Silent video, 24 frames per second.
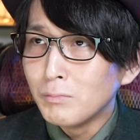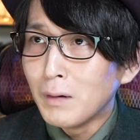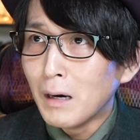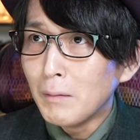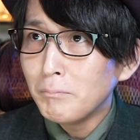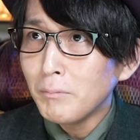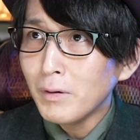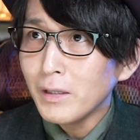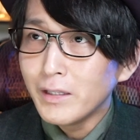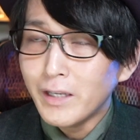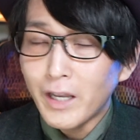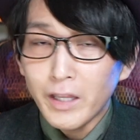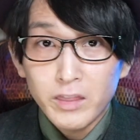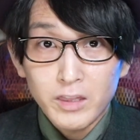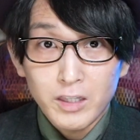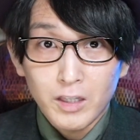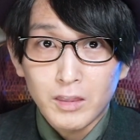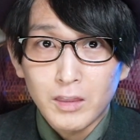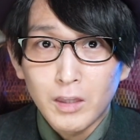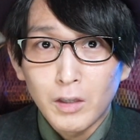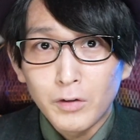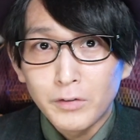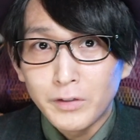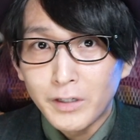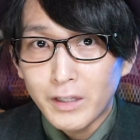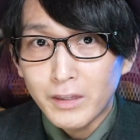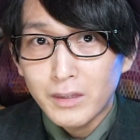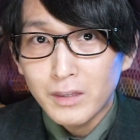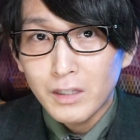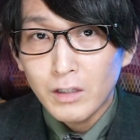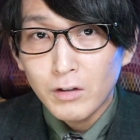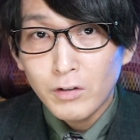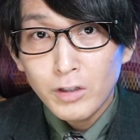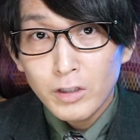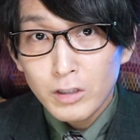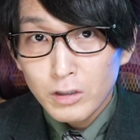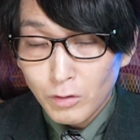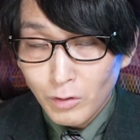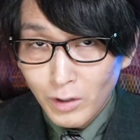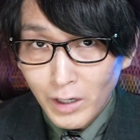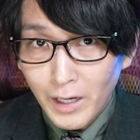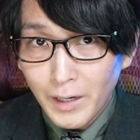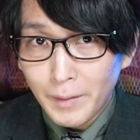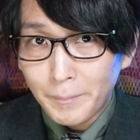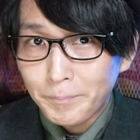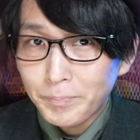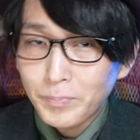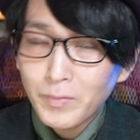まんまになっちゃってるなっていう印象
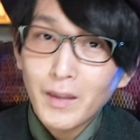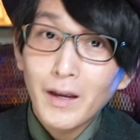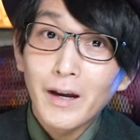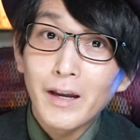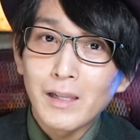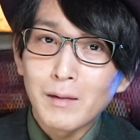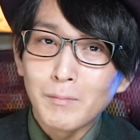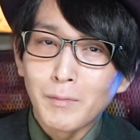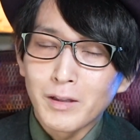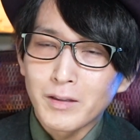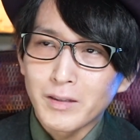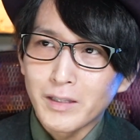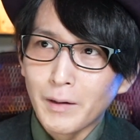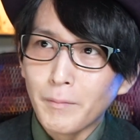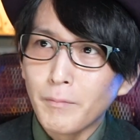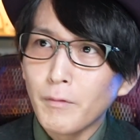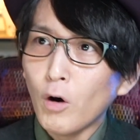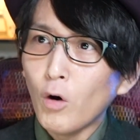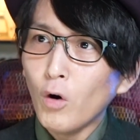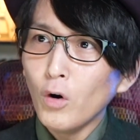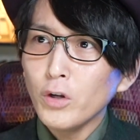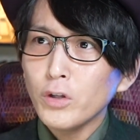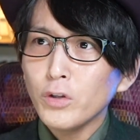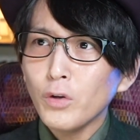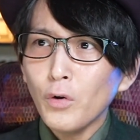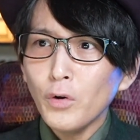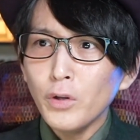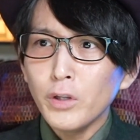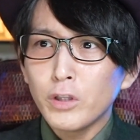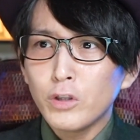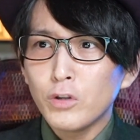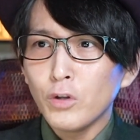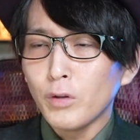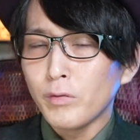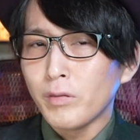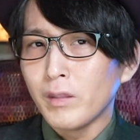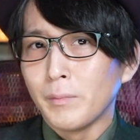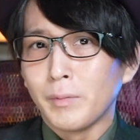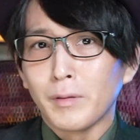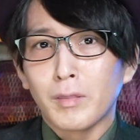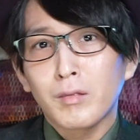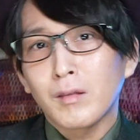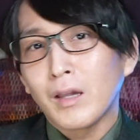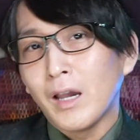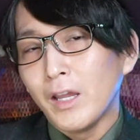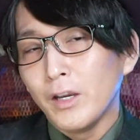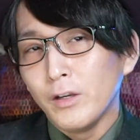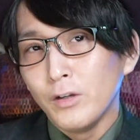がありました。こういうところに注意すれば
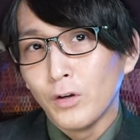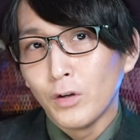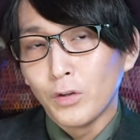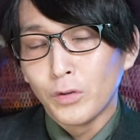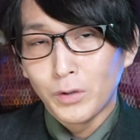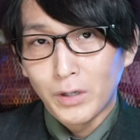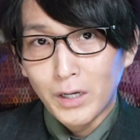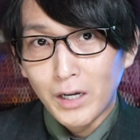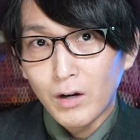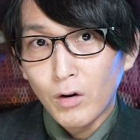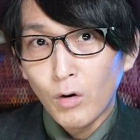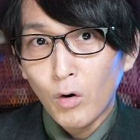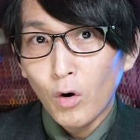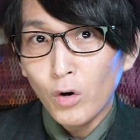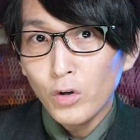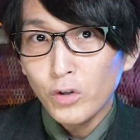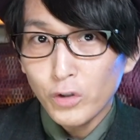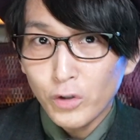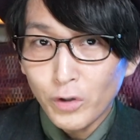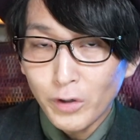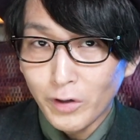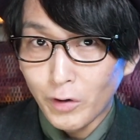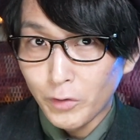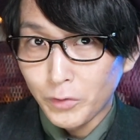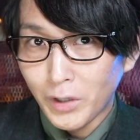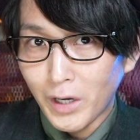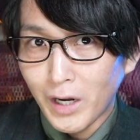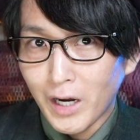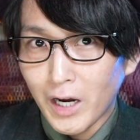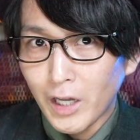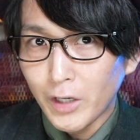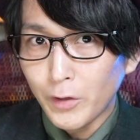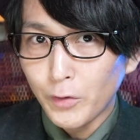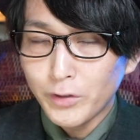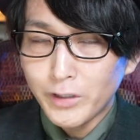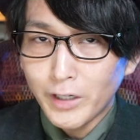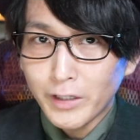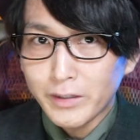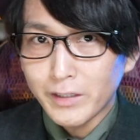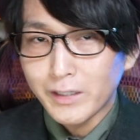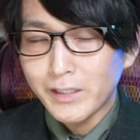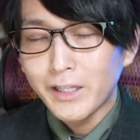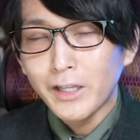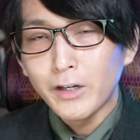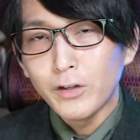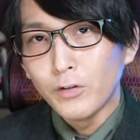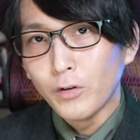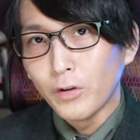使えるよとか、こういうようなことが可能になって
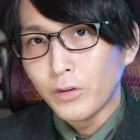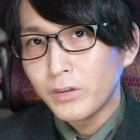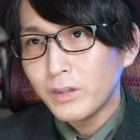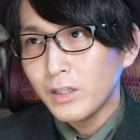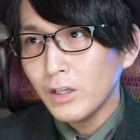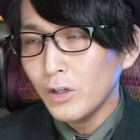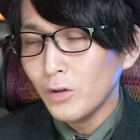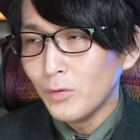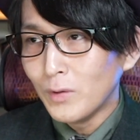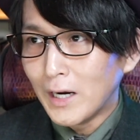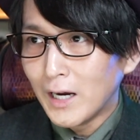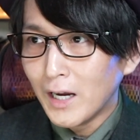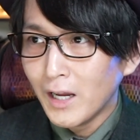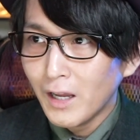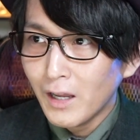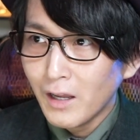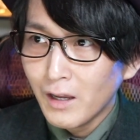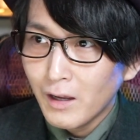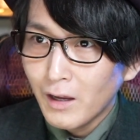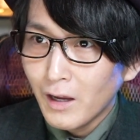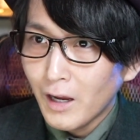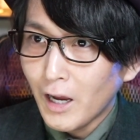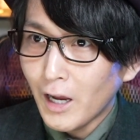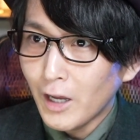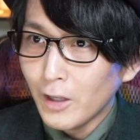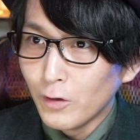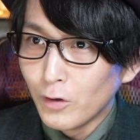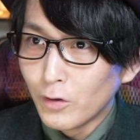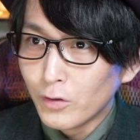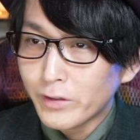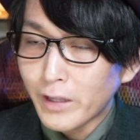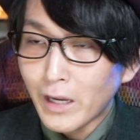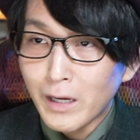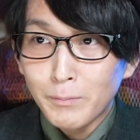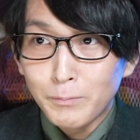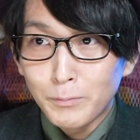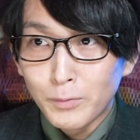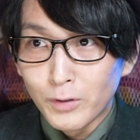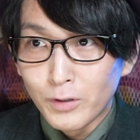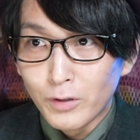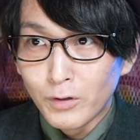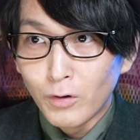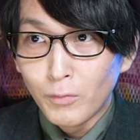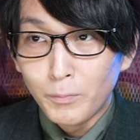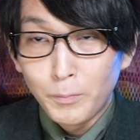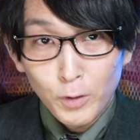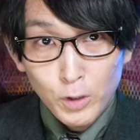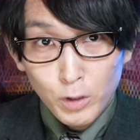きてるよっていうのはだい
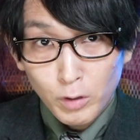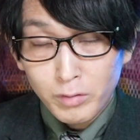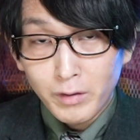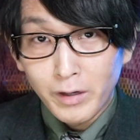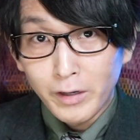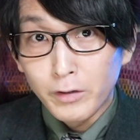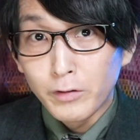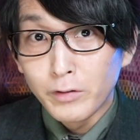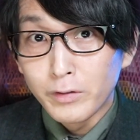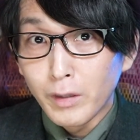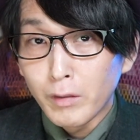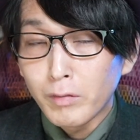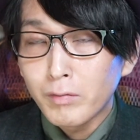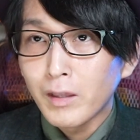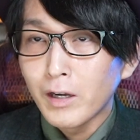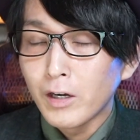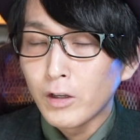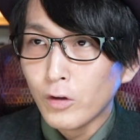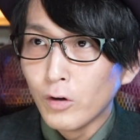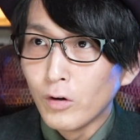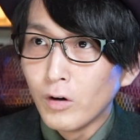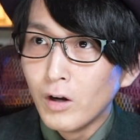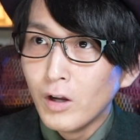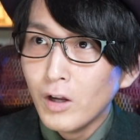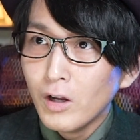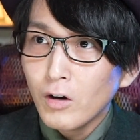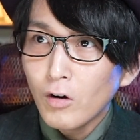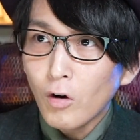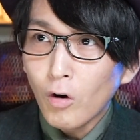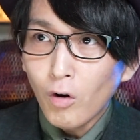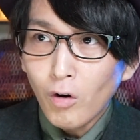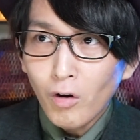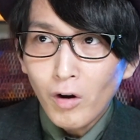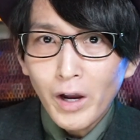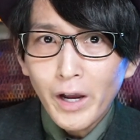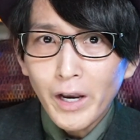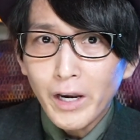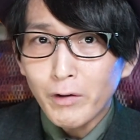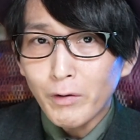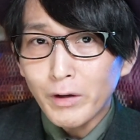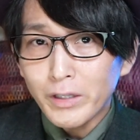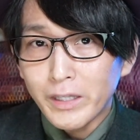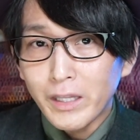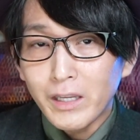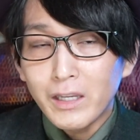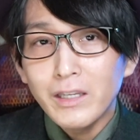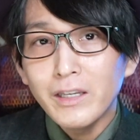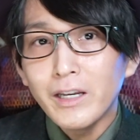ぶプッシュされるんですけれど、ここから
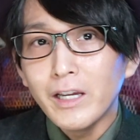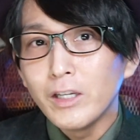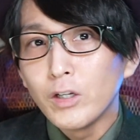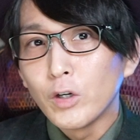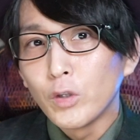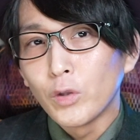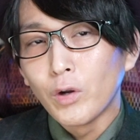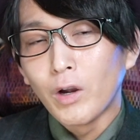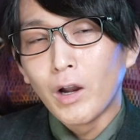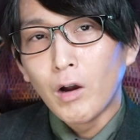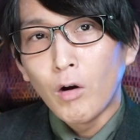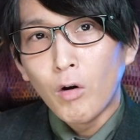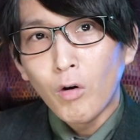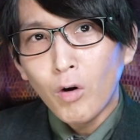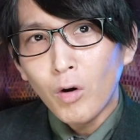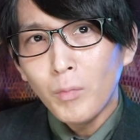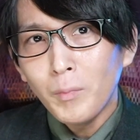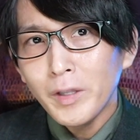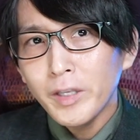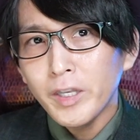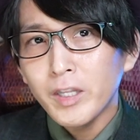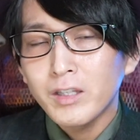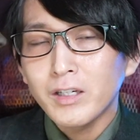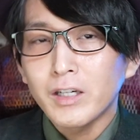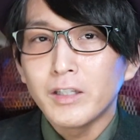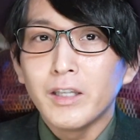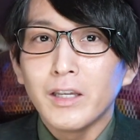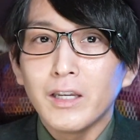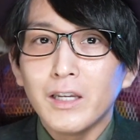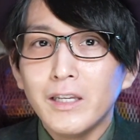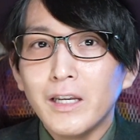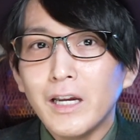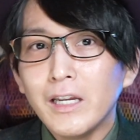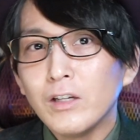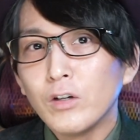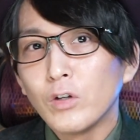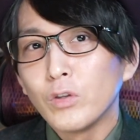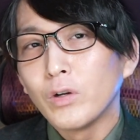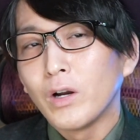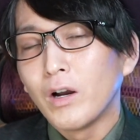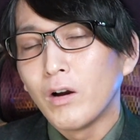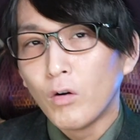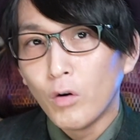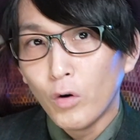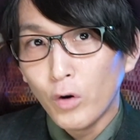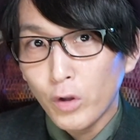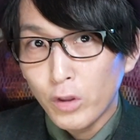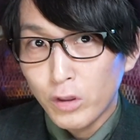はできないよとか、ここまでしかできないよと
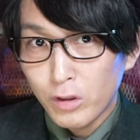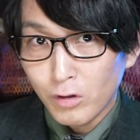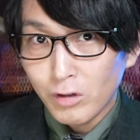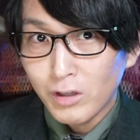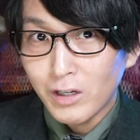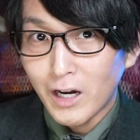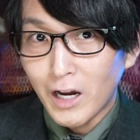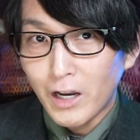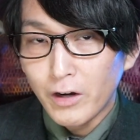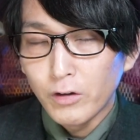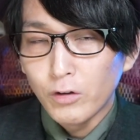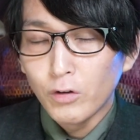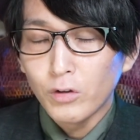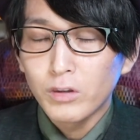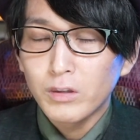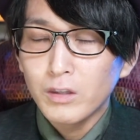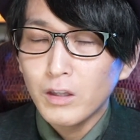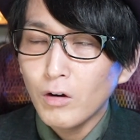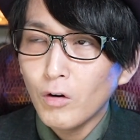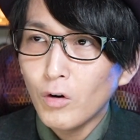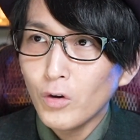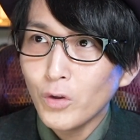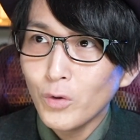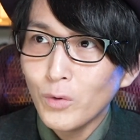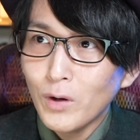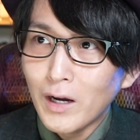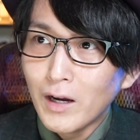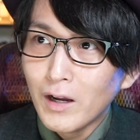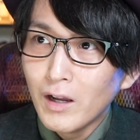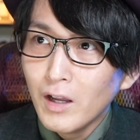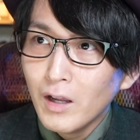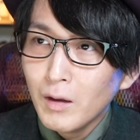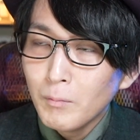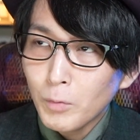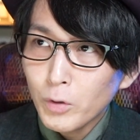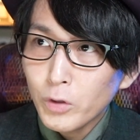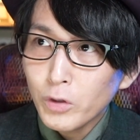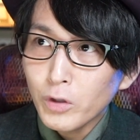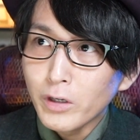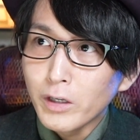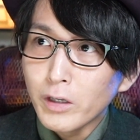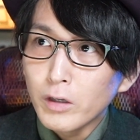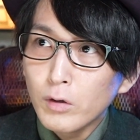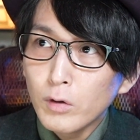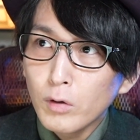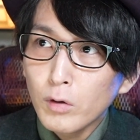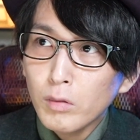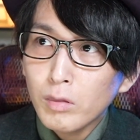か、こういう注意があるよっていうことは、もっと
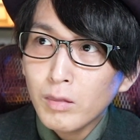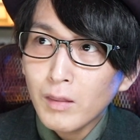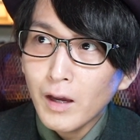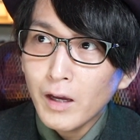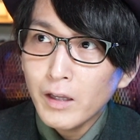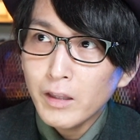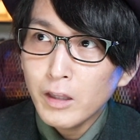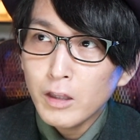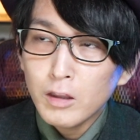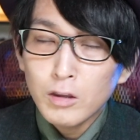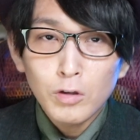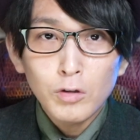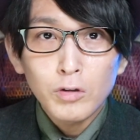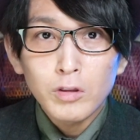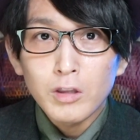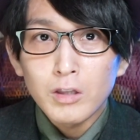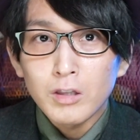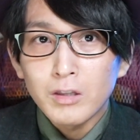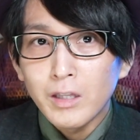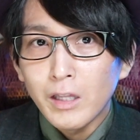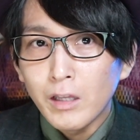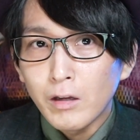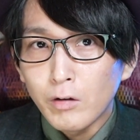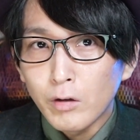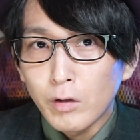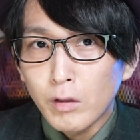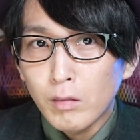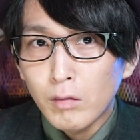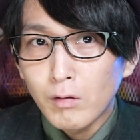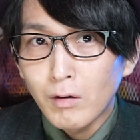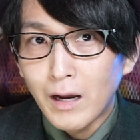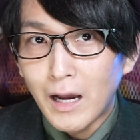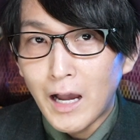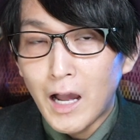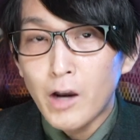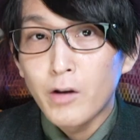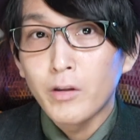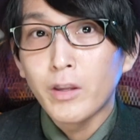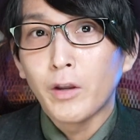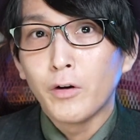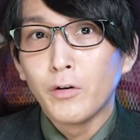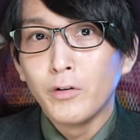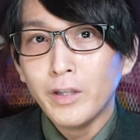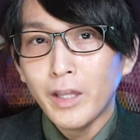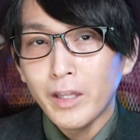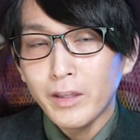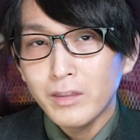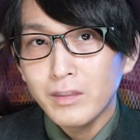ね、ユーザーに周知していく必要があるだ
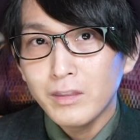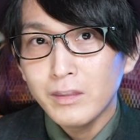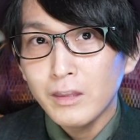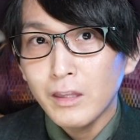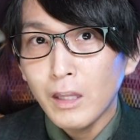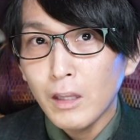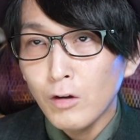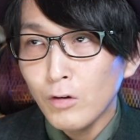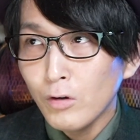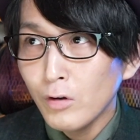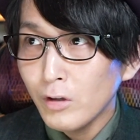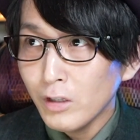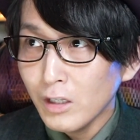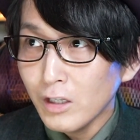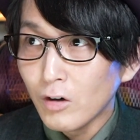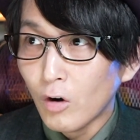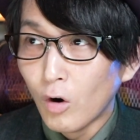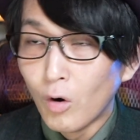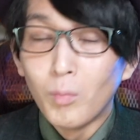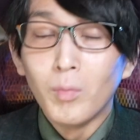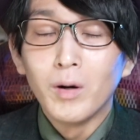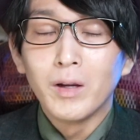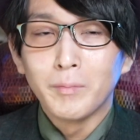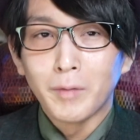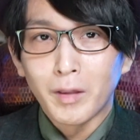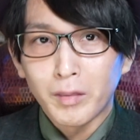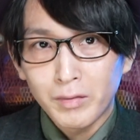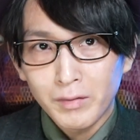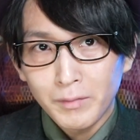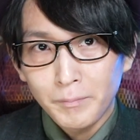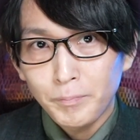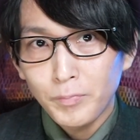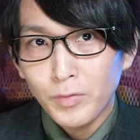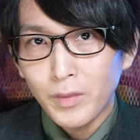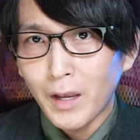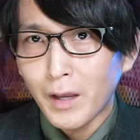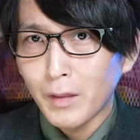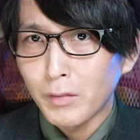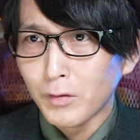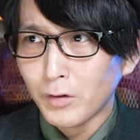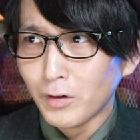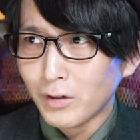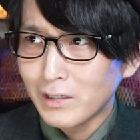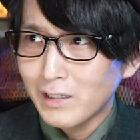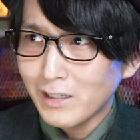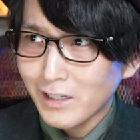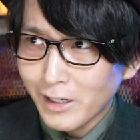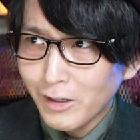ろうなっていうふうに思います。なんかそ
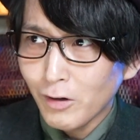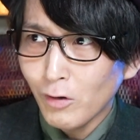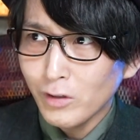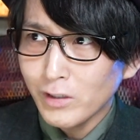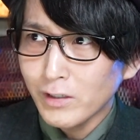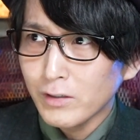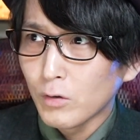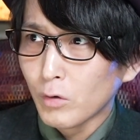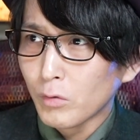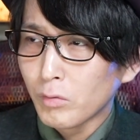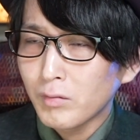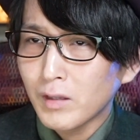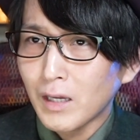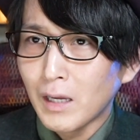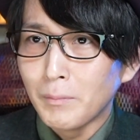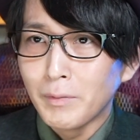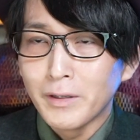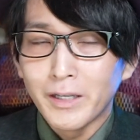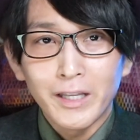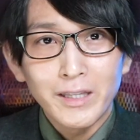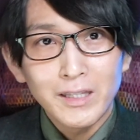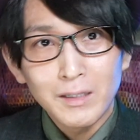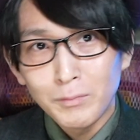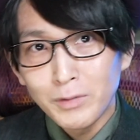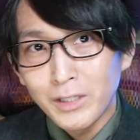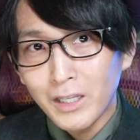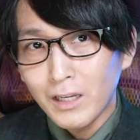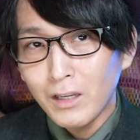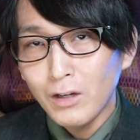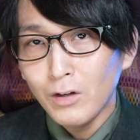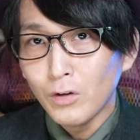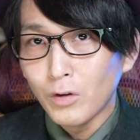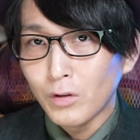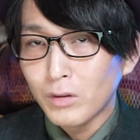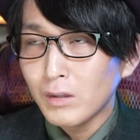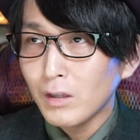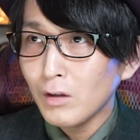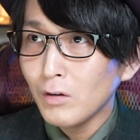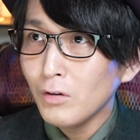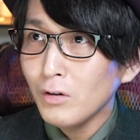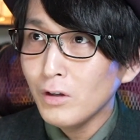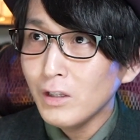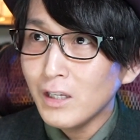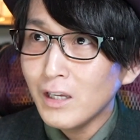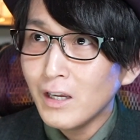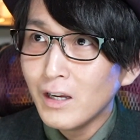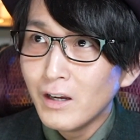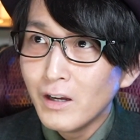の機械翻訳を使えば何でもできるよっていうふ
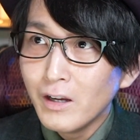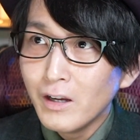うに